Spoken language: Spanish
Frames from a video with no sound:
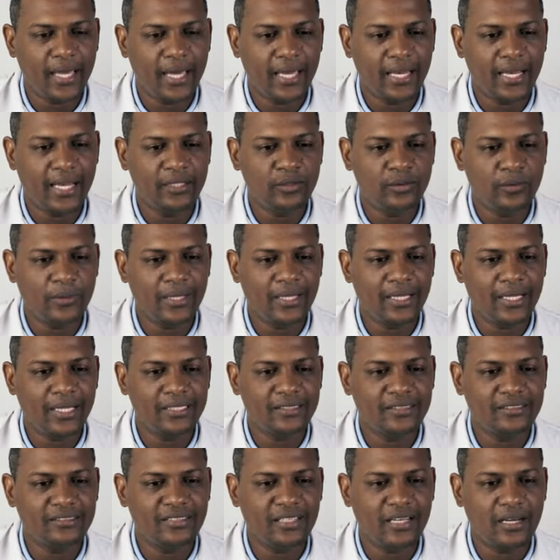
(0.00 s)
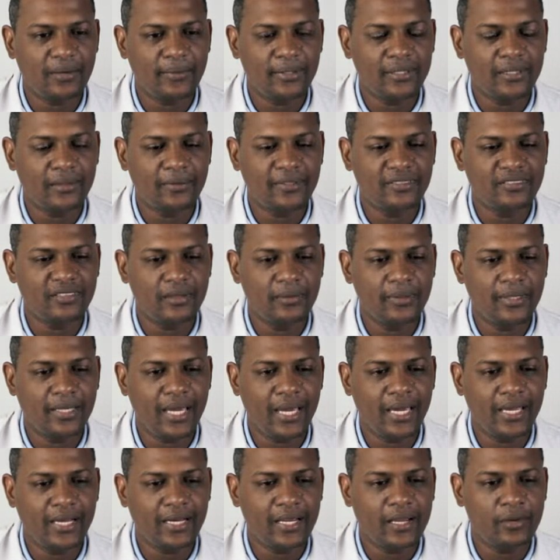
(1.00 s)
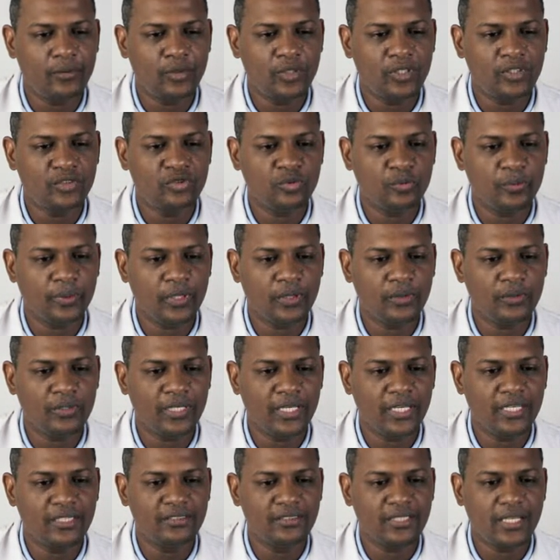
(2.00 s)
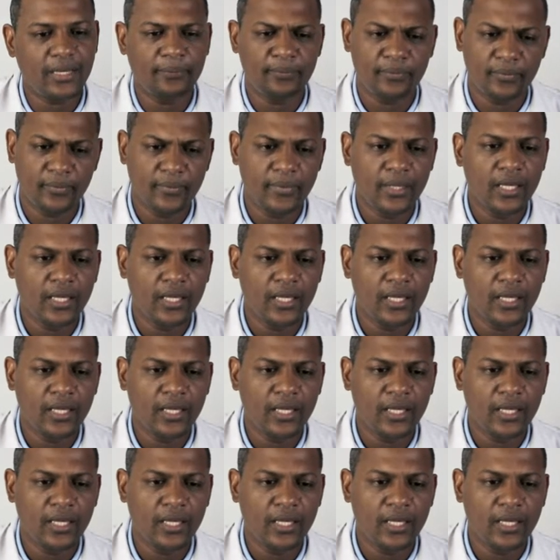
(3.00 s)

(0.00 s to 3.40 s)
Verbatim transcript: a la altura de la tercera vértebra cervical en el borde superior de esta,